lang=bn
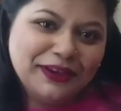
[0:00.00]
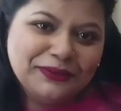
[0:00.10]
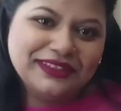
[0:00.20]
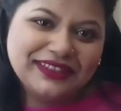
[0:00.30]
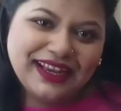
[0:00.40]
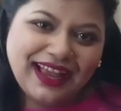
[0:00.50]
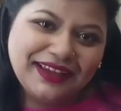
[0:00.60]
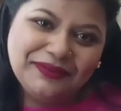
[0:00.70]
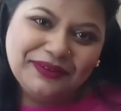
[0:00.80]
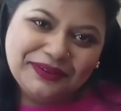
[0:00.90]
ভালোবাসা
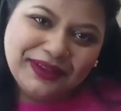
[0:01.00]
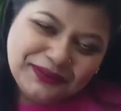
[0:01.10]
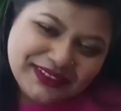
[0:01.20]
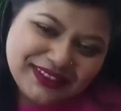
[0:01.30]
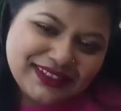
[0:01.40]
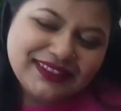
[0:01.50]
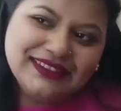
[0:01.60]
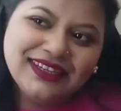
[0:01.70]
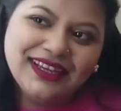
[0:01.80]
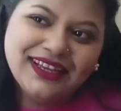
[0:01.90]
কাকে বলে ভালোবাসা কি
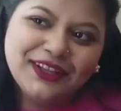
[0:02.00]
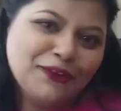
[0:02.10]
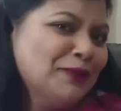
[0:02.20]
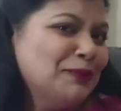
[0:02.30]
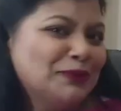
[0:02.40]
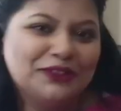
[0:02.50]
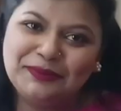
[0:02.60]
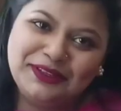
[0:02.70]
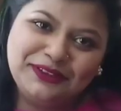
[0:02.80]
আচ্ছা। তখন বুঝতাম না